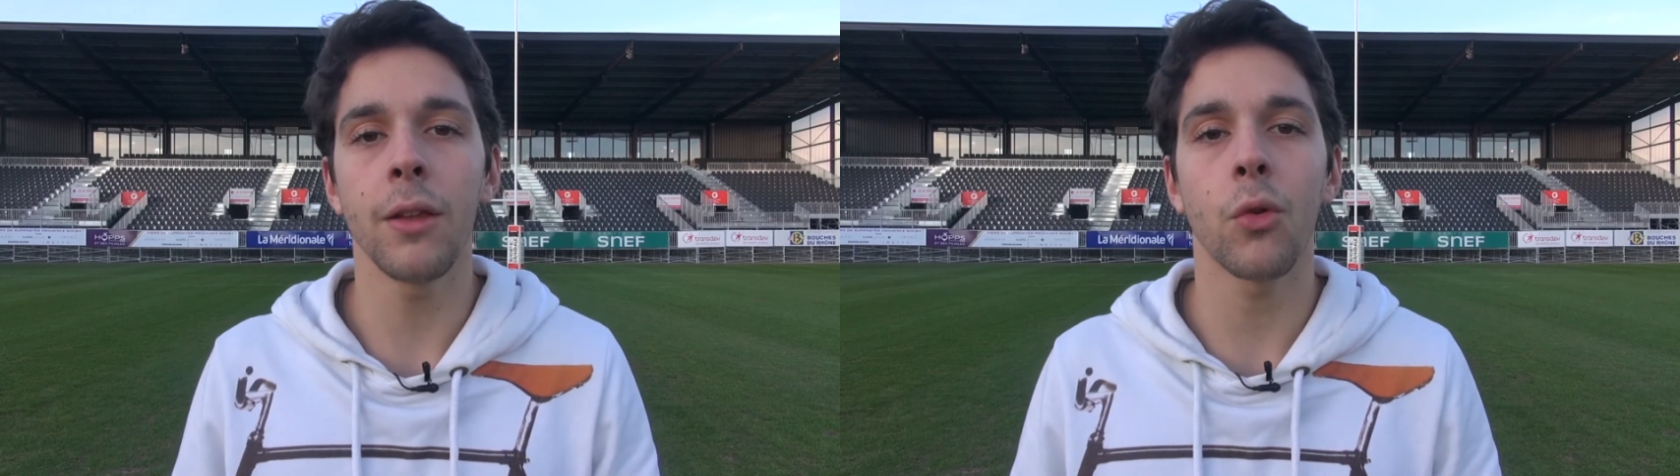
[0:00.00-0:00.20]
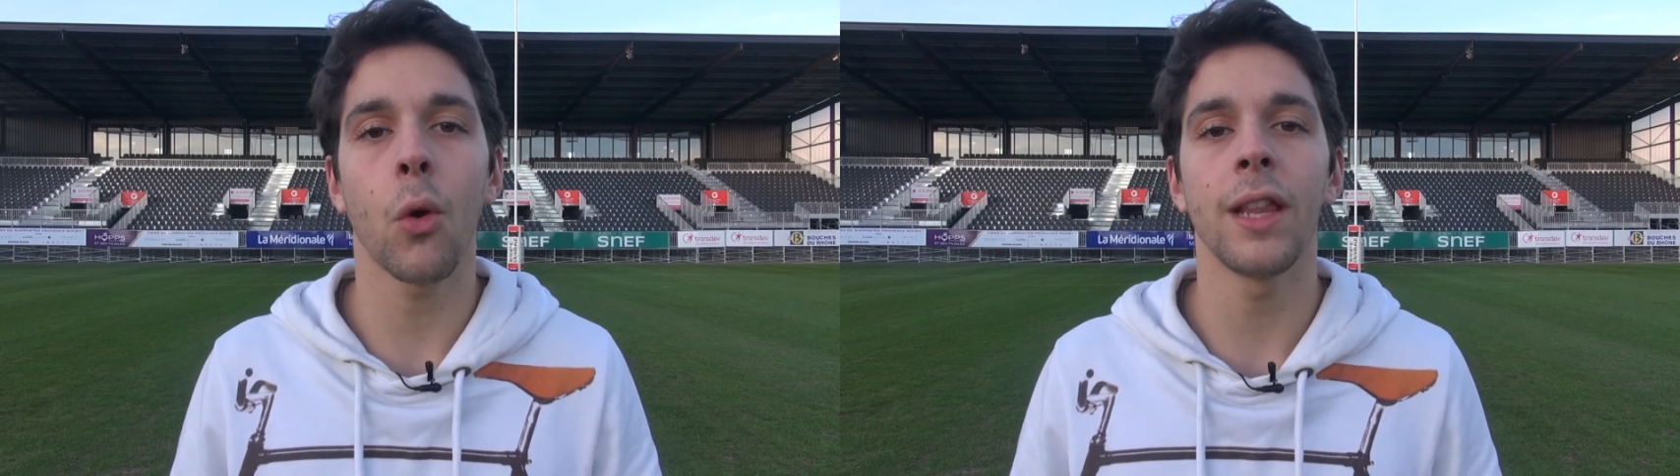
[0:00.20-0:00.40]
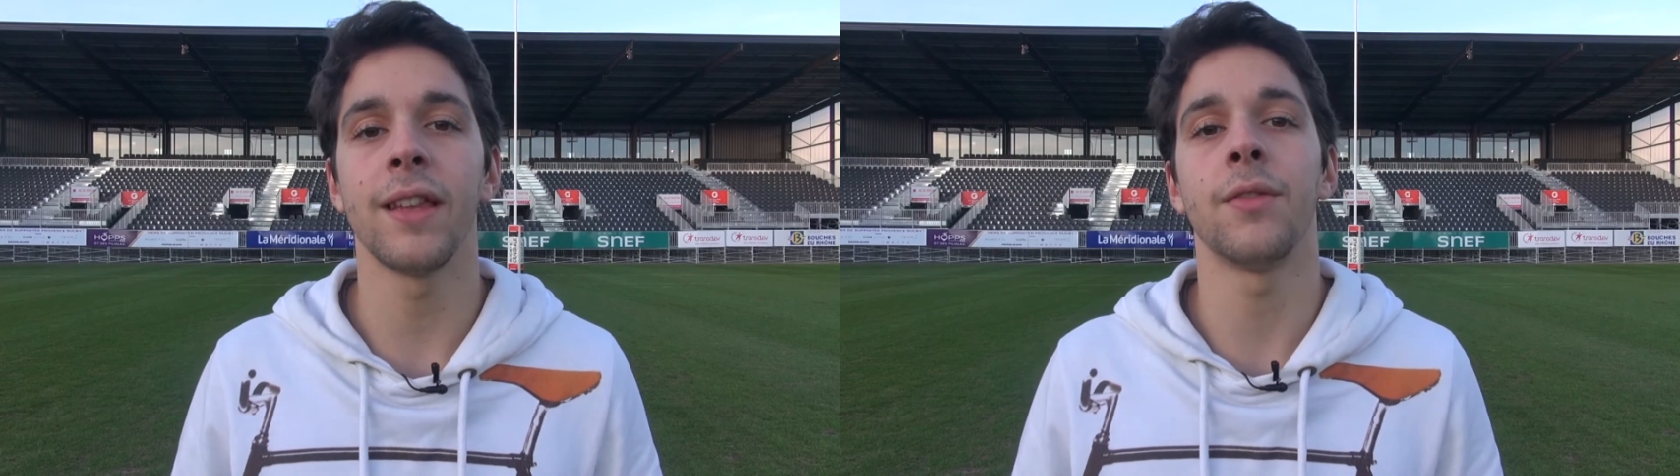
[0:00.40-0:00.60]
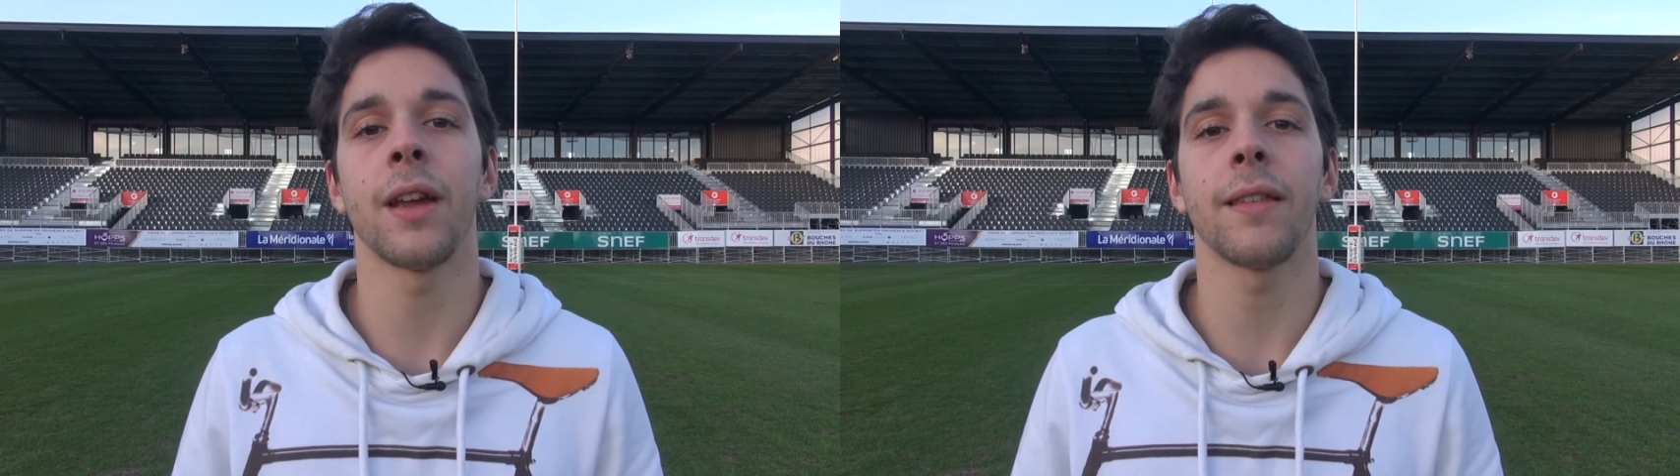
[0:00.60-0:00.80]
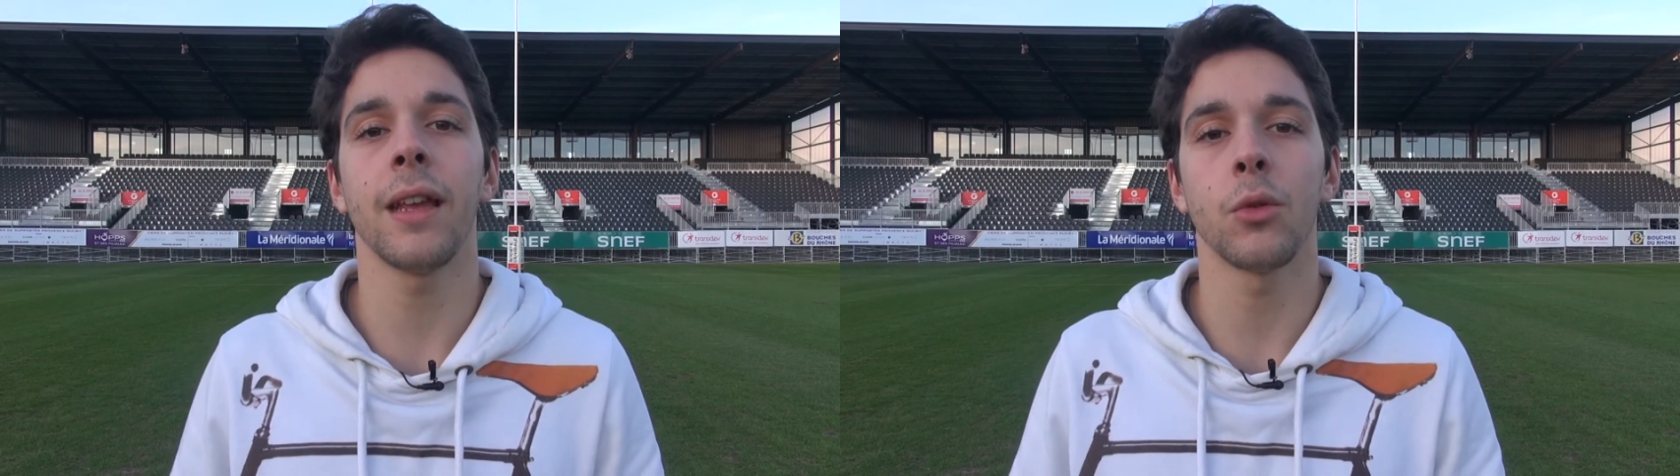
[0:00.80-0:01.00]
seront les
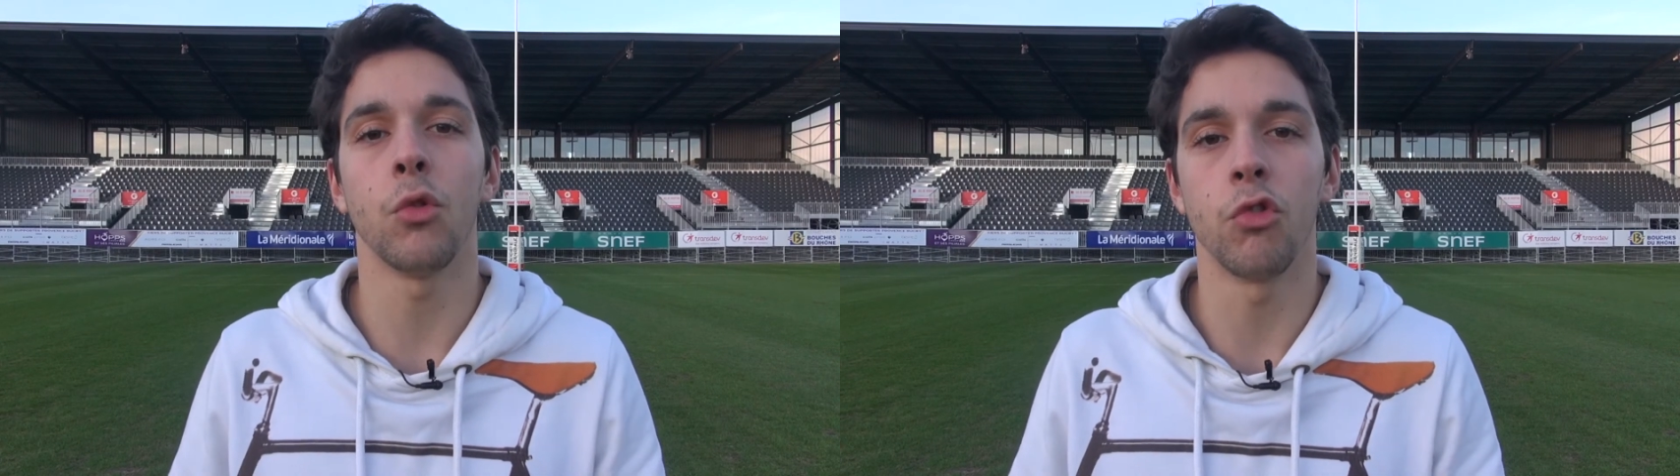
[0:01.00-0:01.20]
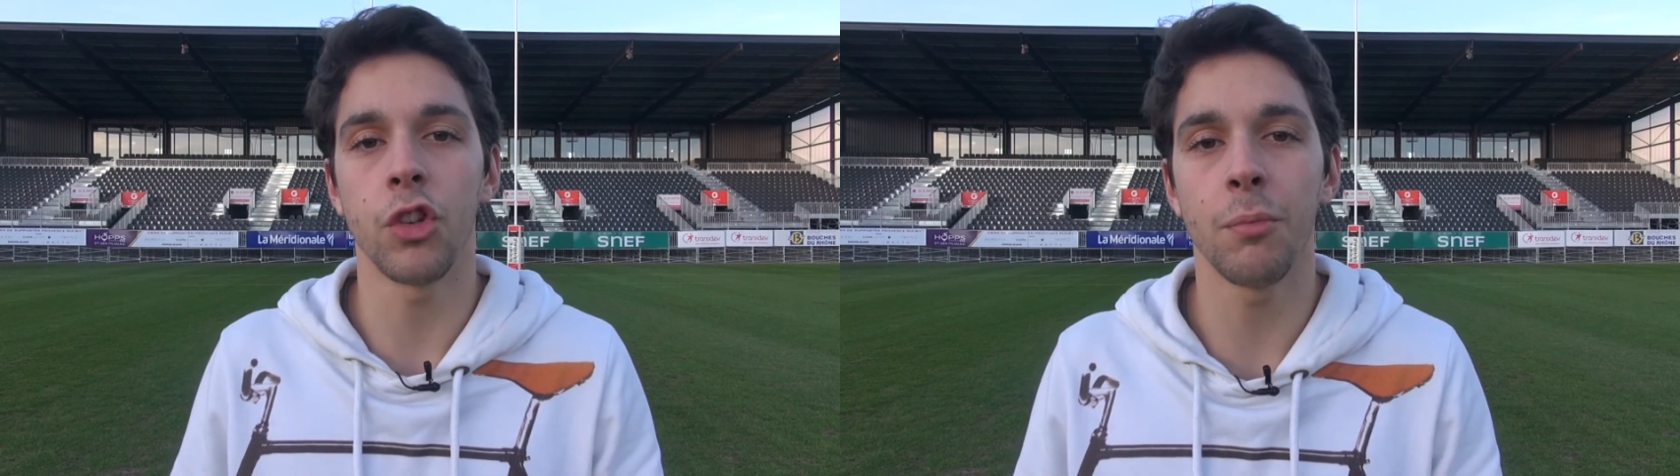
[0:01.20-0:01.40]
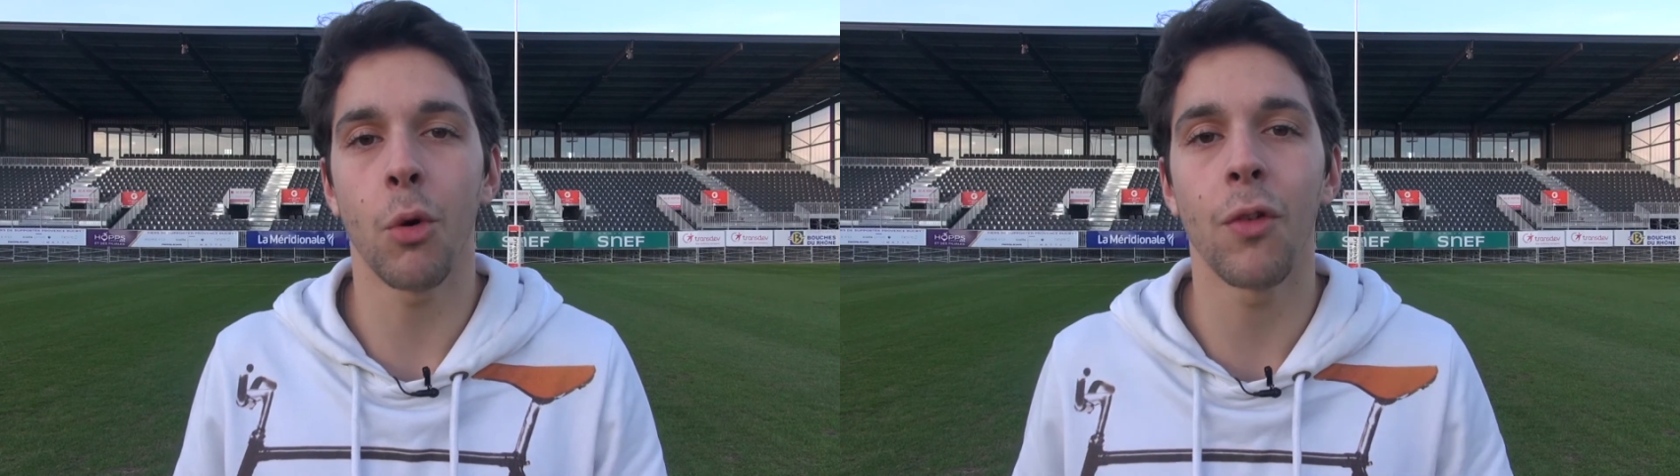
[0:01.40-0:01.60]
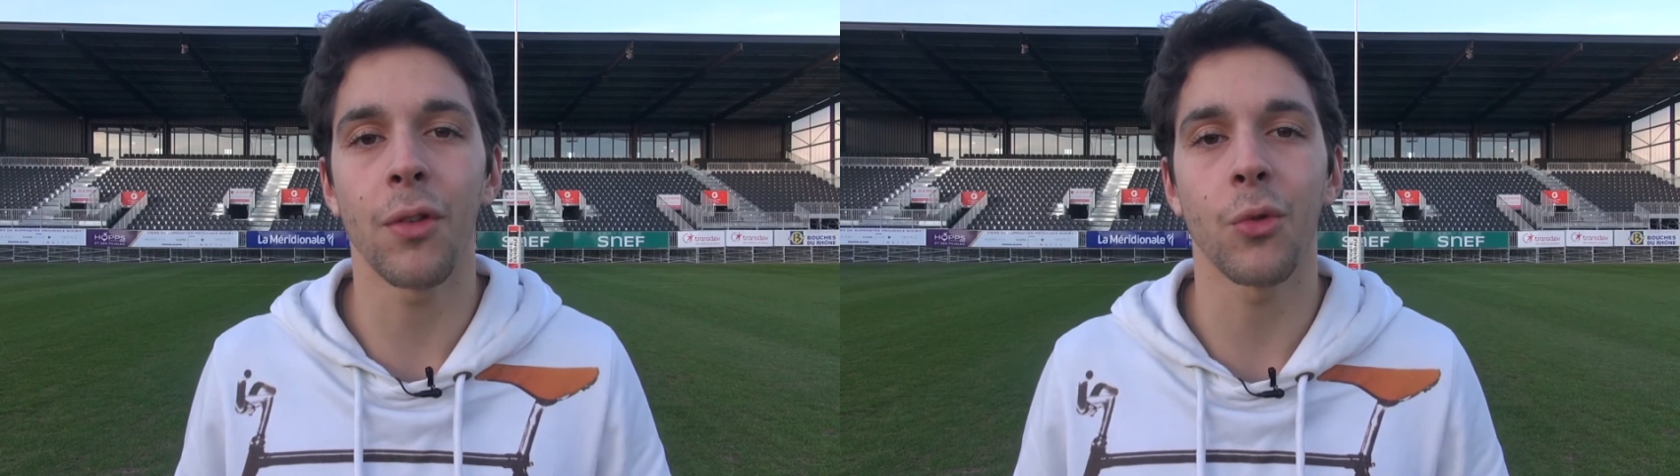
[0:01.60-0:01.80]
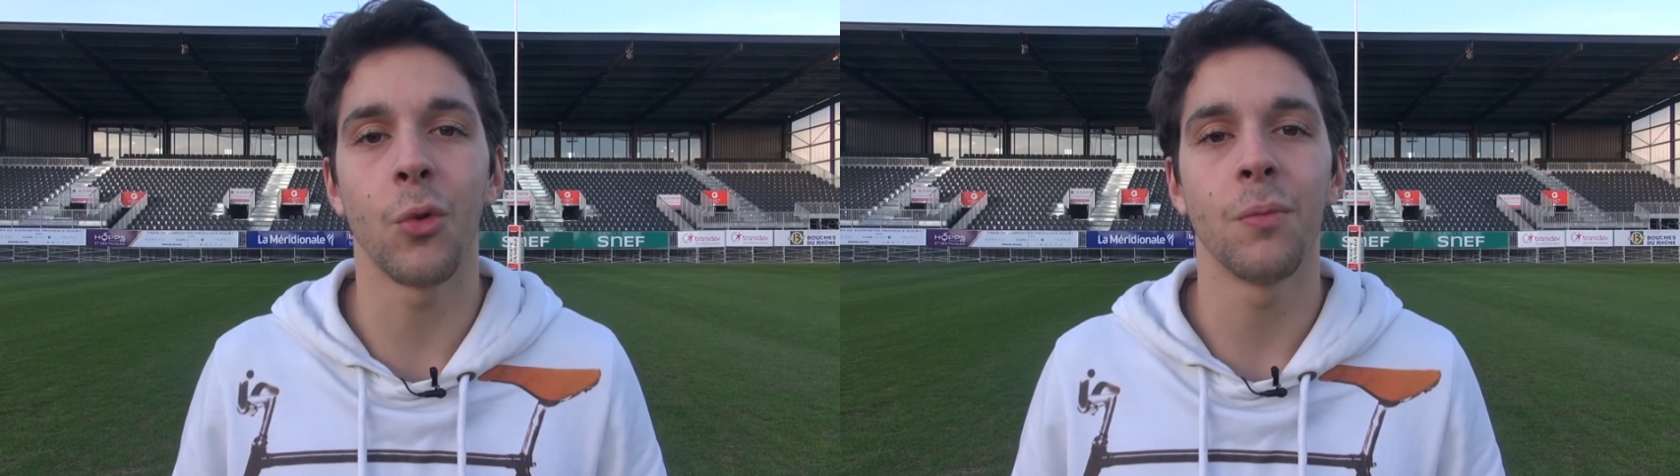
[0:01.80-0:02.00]
adversaires de nos jeunes
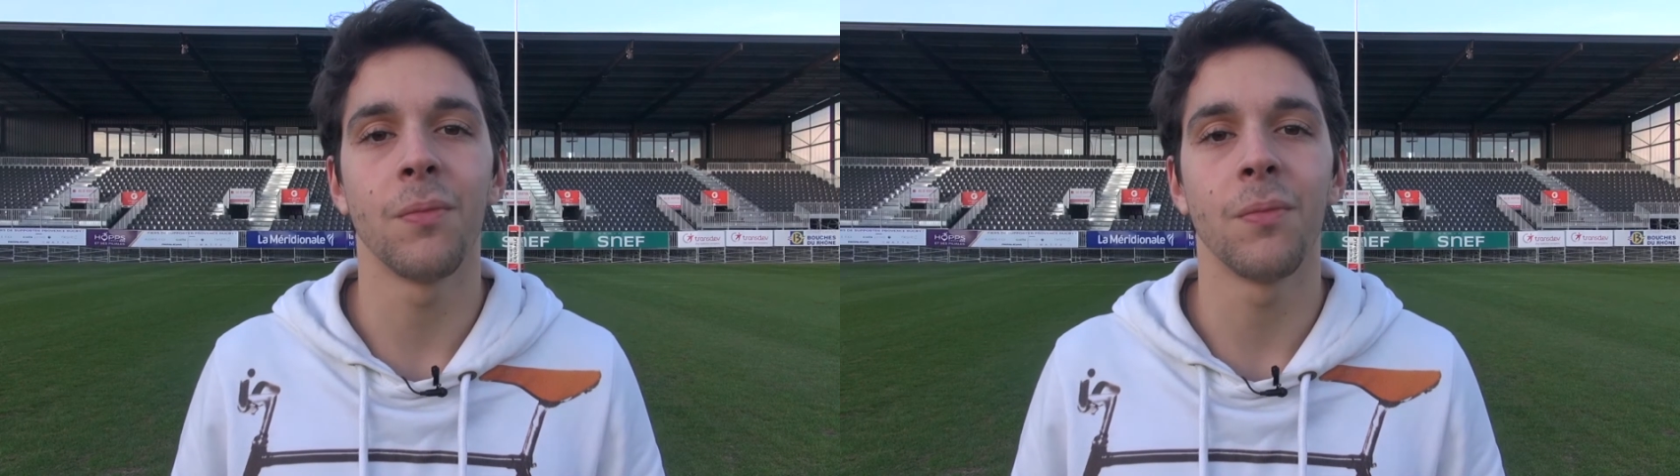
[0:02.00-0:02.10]
provençaux.